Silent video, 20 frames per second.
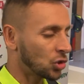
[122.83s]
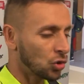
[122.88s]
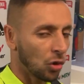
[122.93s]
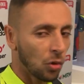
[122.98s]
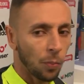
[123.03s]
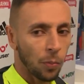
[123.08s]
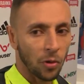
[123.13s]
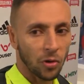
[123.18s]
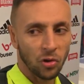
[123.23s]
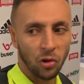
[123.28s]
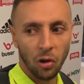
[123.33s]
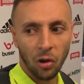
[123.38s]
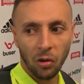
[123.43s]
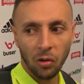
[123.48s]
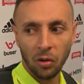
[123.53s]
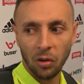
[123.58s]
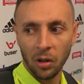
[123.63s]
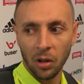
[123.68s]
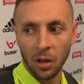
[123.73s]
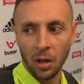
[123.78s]
jogo por
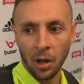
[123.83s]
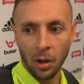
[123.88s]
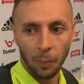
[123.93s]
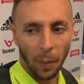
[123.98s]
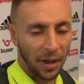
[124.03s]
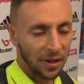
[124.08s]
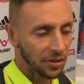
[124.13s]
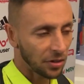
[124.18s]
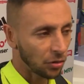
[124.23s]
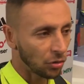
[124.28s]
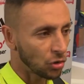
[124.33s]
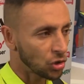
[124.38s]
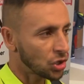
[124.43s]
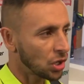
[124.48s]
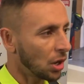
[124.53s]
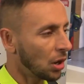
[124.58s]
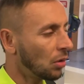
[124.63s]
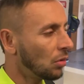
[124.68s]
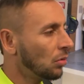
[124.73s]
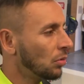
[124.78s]
jogo, pezinho no
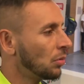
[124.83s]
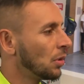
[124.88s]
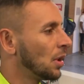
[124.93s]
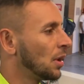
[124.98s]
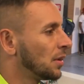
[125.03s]
chão,